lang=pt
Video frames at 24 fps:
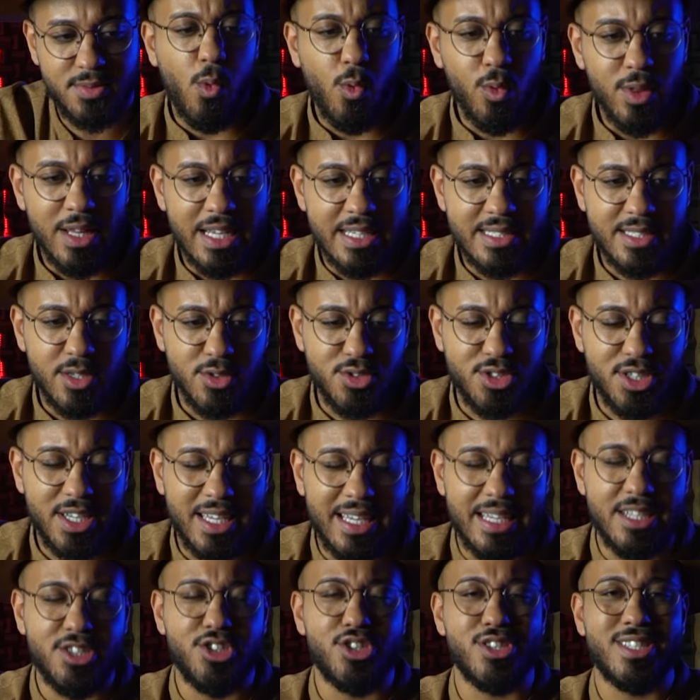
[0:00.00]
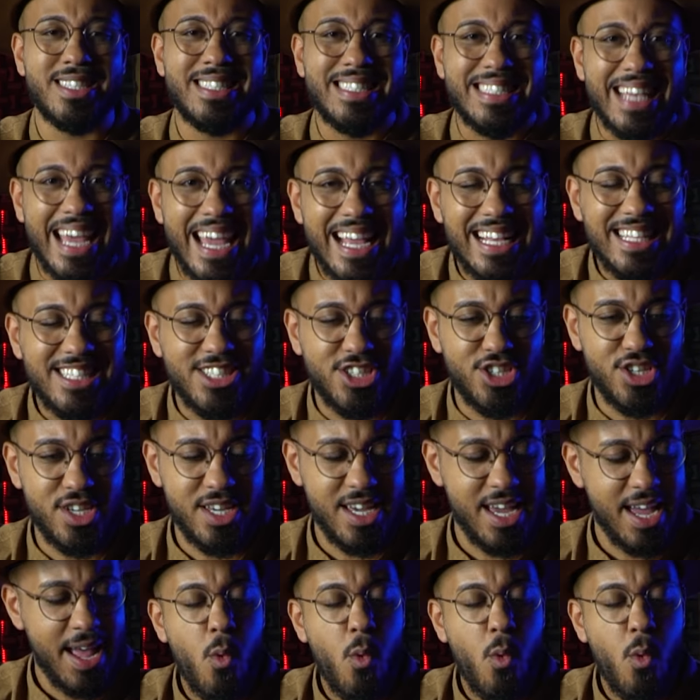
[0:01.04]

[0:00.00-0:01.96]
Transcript: o lance é o seguinte, sente